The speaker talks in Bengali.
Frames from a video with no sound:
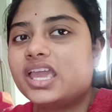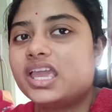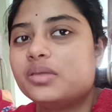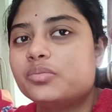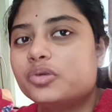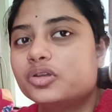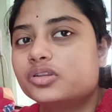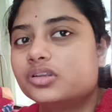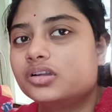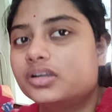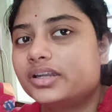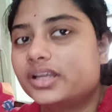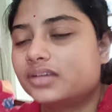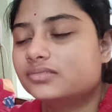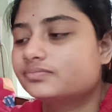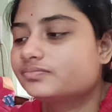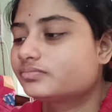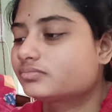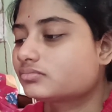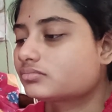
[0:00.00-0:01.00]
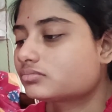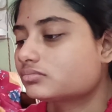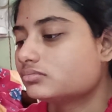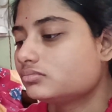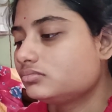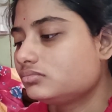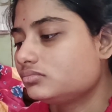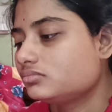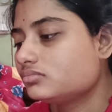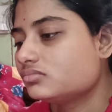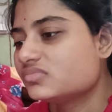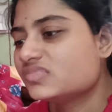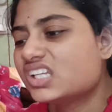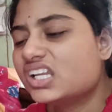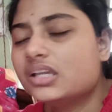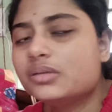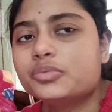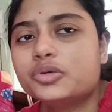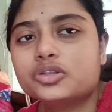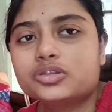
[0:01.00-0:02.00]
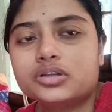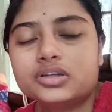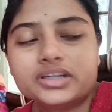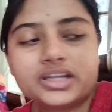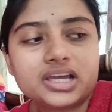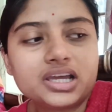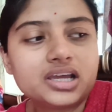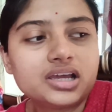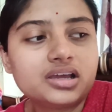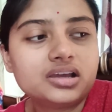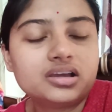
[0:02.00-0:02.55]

এই বোতলটা এই বোতলটা